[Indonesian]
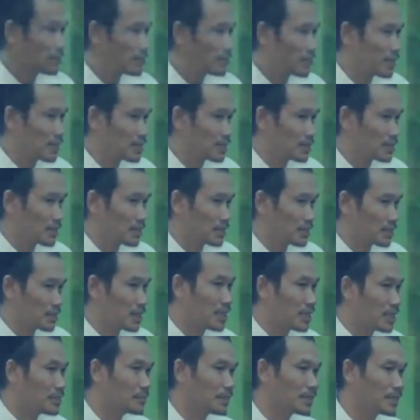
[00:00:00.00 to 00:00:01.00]
dengan malaikat.
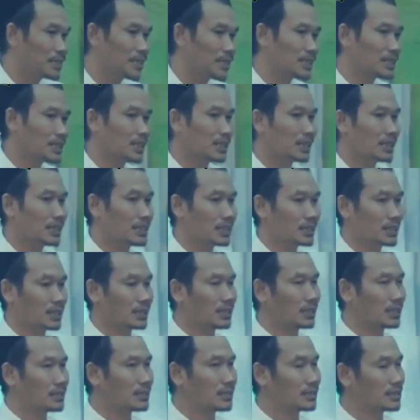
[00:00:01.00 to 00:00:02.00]
Kenapa nggak kalah?
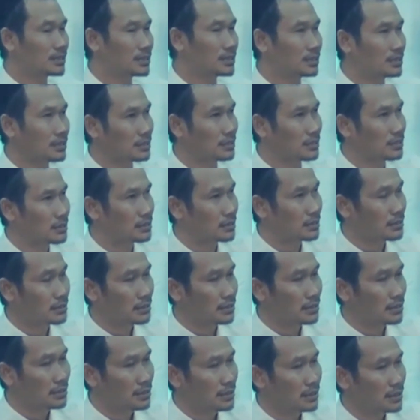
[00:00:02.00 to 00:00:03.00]
Karena tadi,
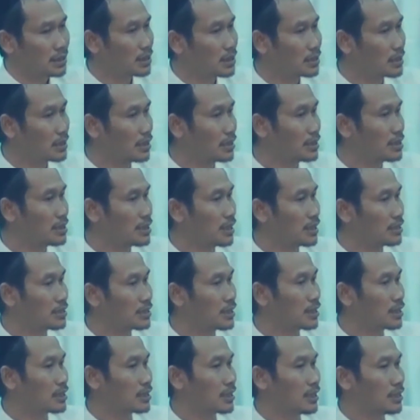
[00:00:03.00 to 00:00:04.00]
kita
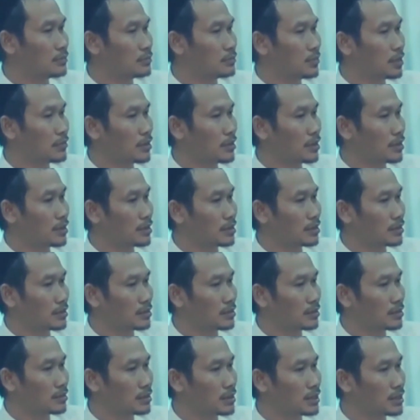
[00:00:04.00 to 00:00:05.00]
diajarkan
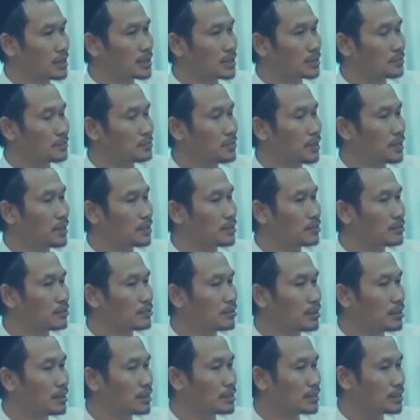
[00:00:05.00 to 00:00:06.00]
bahwa
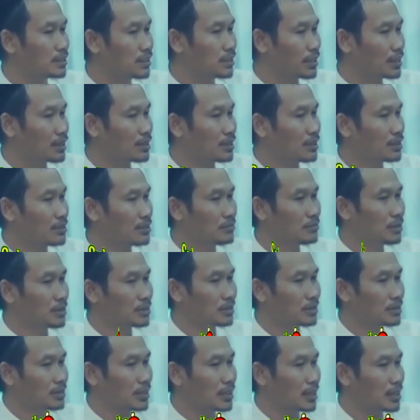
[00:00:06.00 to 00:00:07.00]
nisbatul isnaini
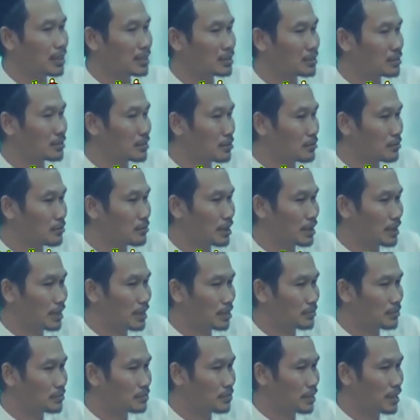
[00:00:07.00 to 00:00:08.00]
wasalasah wal
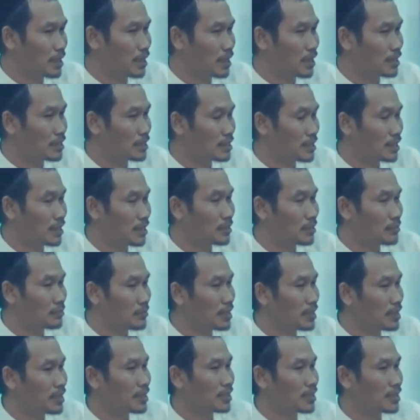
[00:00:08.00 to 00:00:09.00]
arba'ah ila
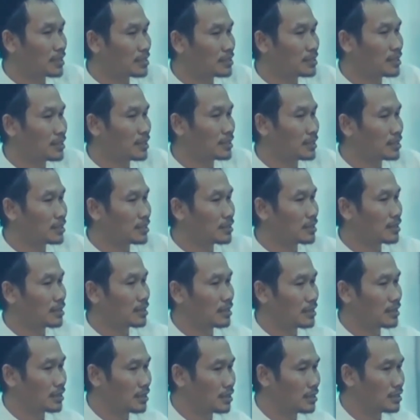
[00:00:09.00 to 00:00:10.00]
malan
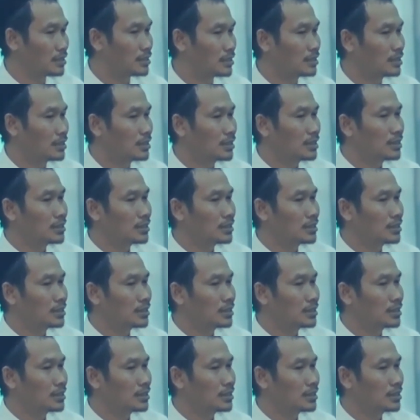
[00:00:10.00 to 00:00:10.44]
hayatalaha